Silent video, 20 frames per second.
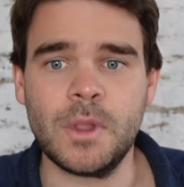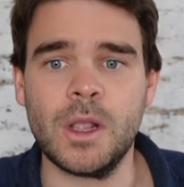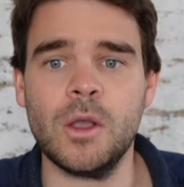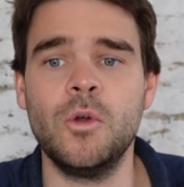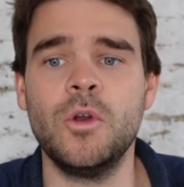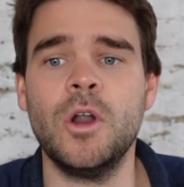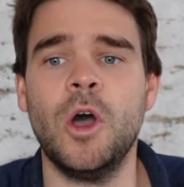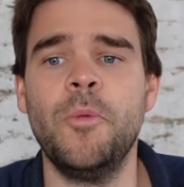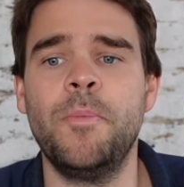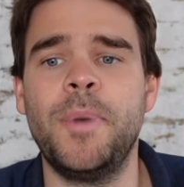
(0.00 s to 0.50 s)

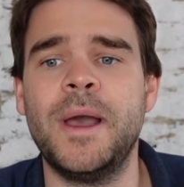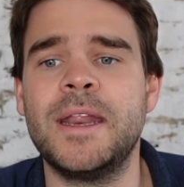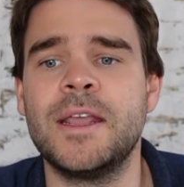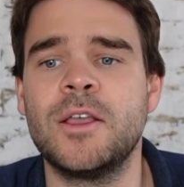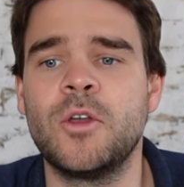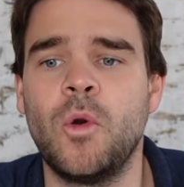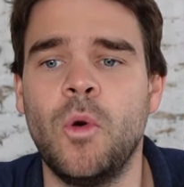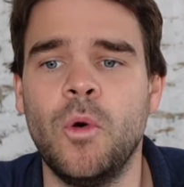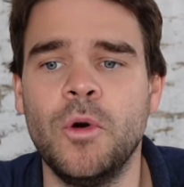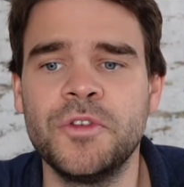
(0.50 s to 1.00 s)
und auch bei
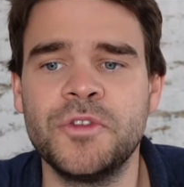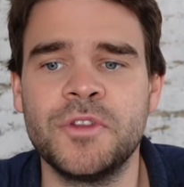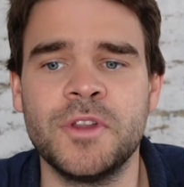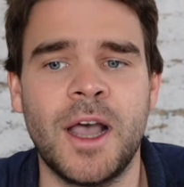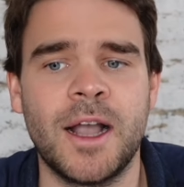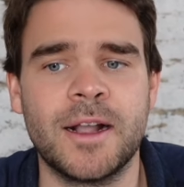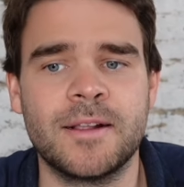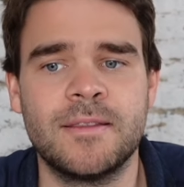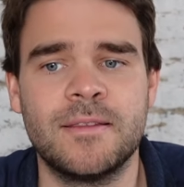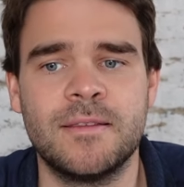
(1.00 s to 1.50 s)
den großen
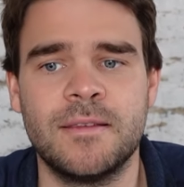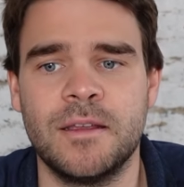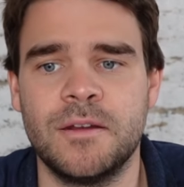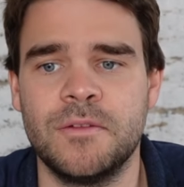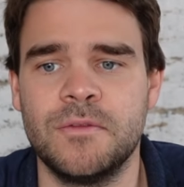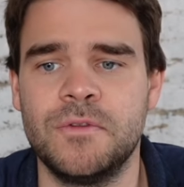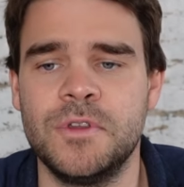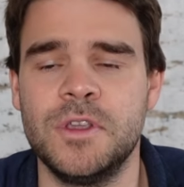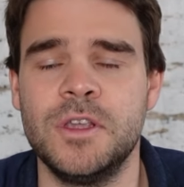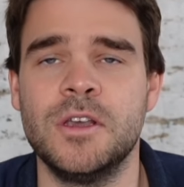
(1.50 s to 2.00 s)

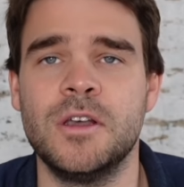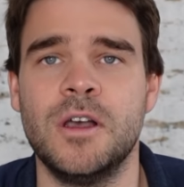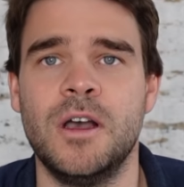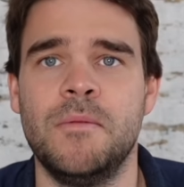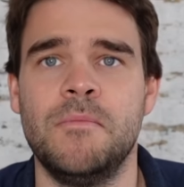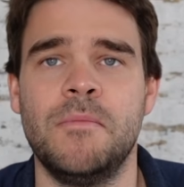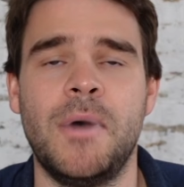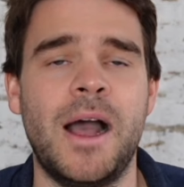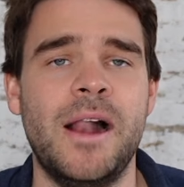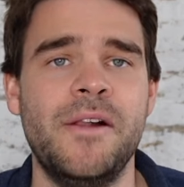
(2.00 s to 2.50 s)
Aktien wie
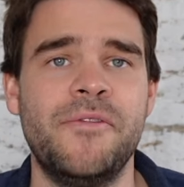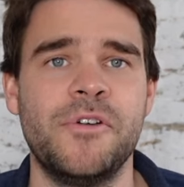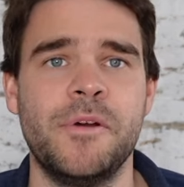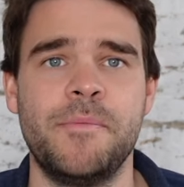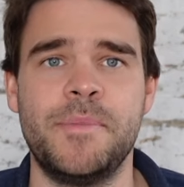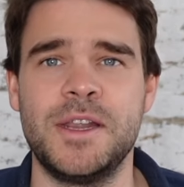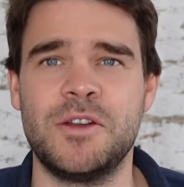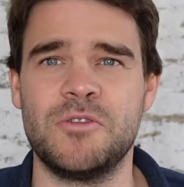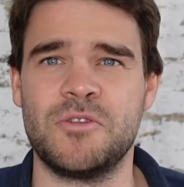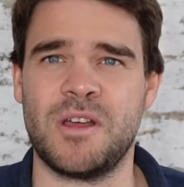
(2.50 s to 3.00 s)
ähm,
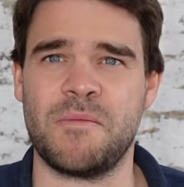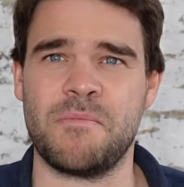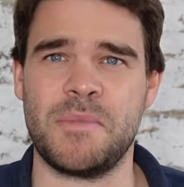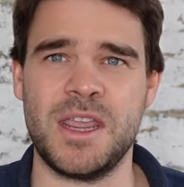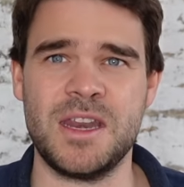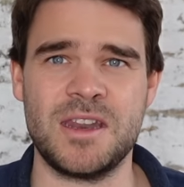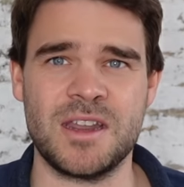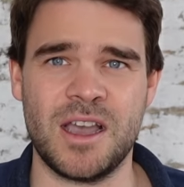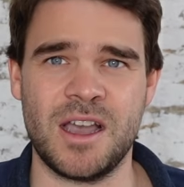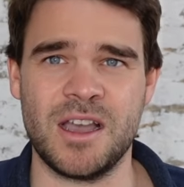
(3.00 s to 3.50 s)
Alphabet oder
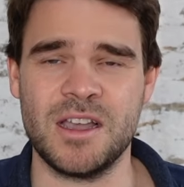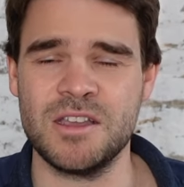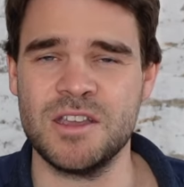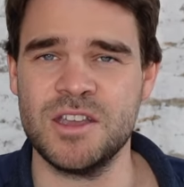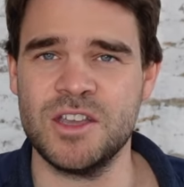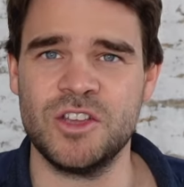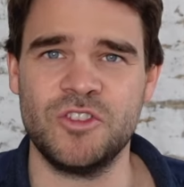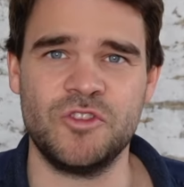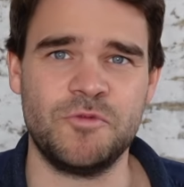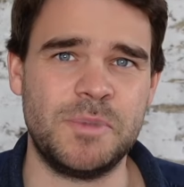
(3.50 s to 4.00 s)
Meta
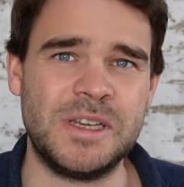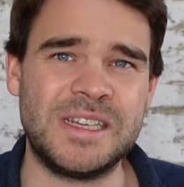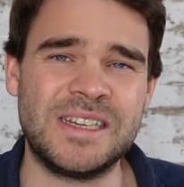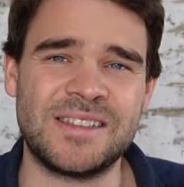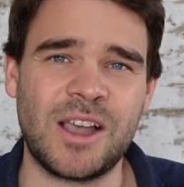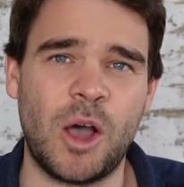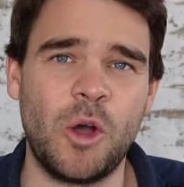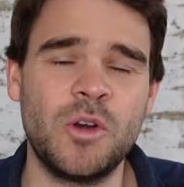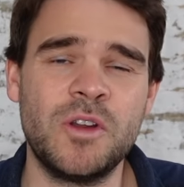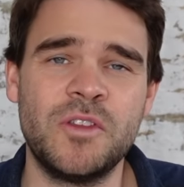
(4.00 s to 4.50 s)
spielt
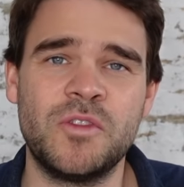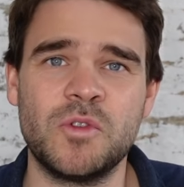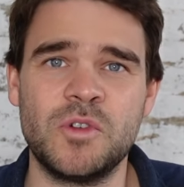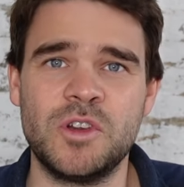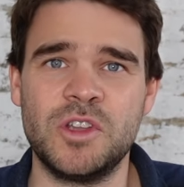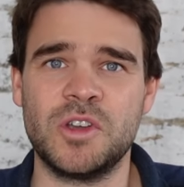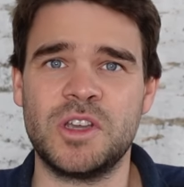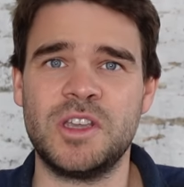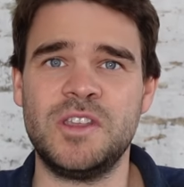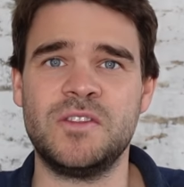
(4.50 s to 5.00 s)
es auch nicht so
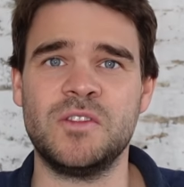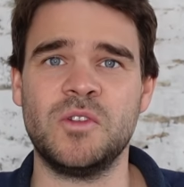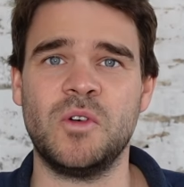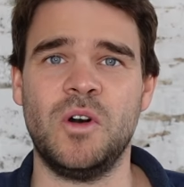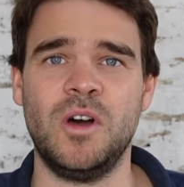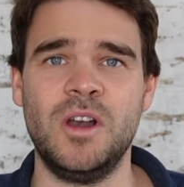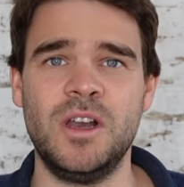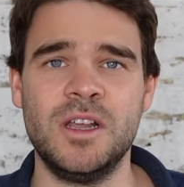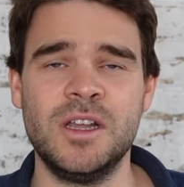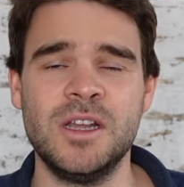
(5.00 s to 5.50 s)
die
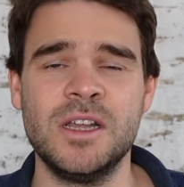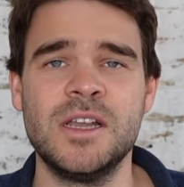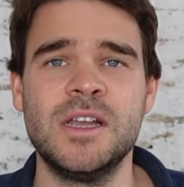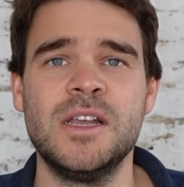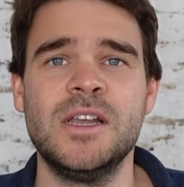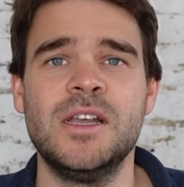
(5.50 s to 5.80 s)
Riesenrolle.